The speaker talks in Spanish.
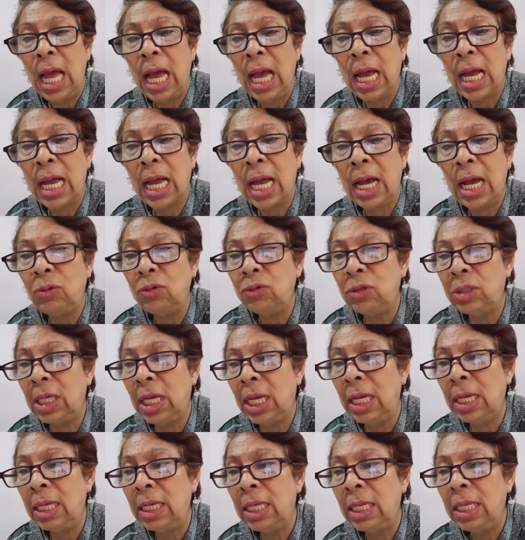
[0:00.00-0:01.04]
a
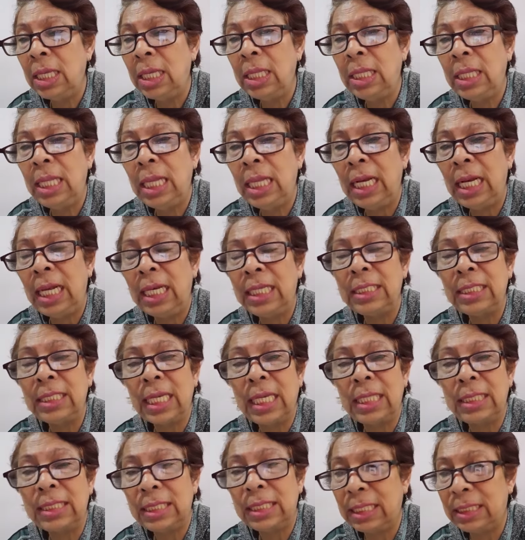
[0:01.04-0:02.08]
causa de la
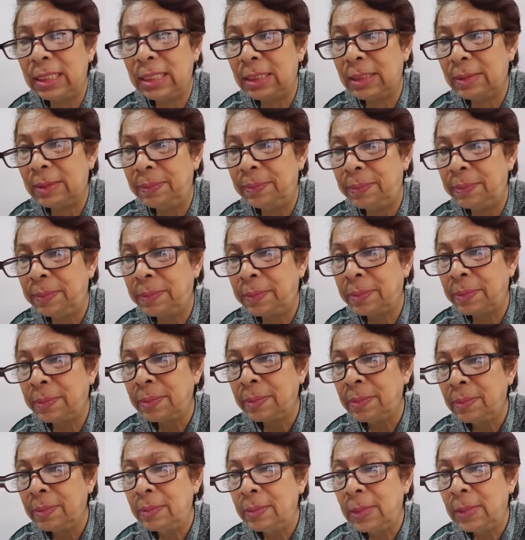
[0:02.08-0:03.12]
escasez.
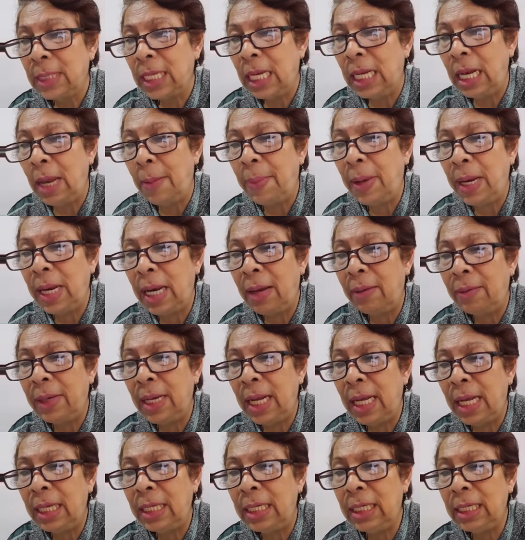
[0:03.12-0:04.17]
La
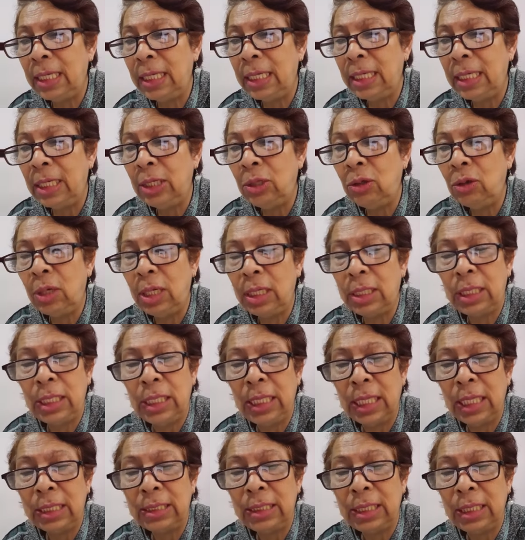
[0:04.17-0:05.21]
palabra
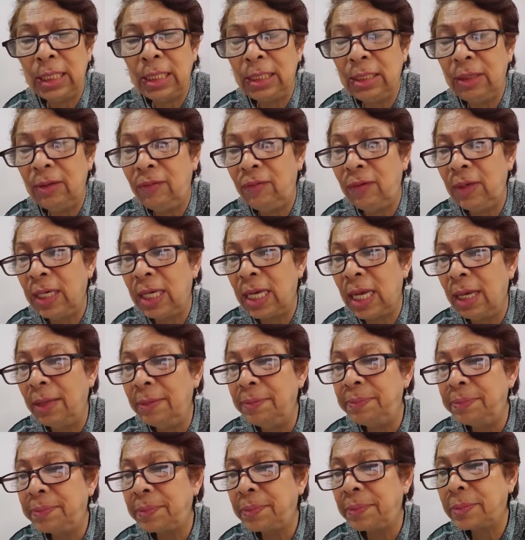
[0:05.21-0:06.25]
Idolatría
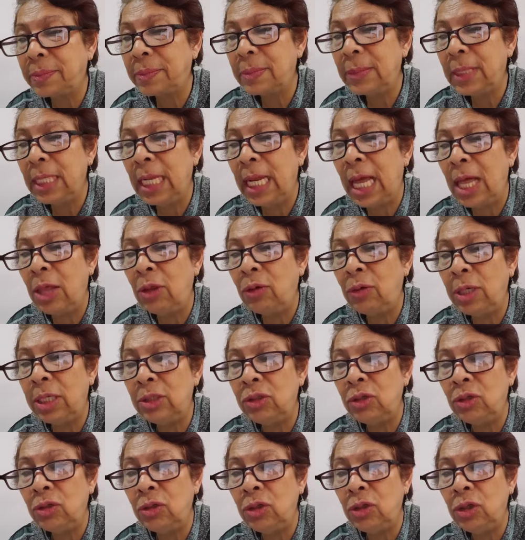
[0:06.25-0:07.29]
significa la
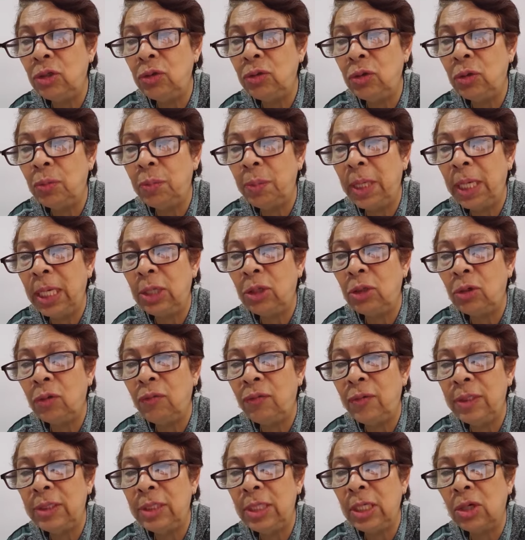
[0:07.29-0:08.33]
adoración de un objeto
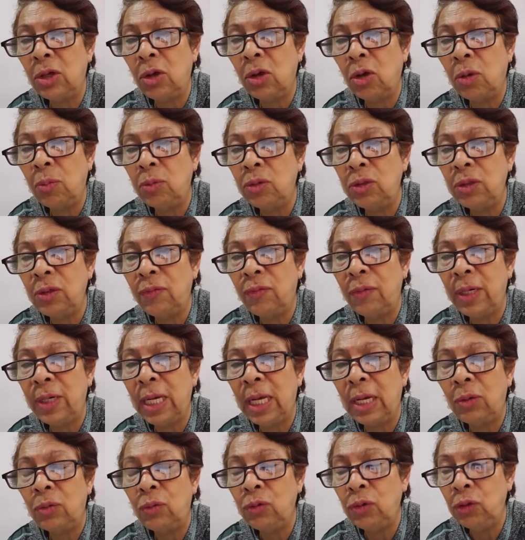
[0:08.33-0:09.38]
físico como si
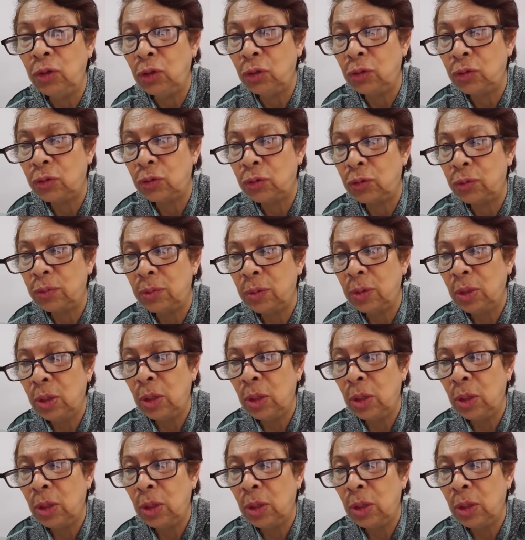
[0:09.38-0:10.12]
fuera un dios.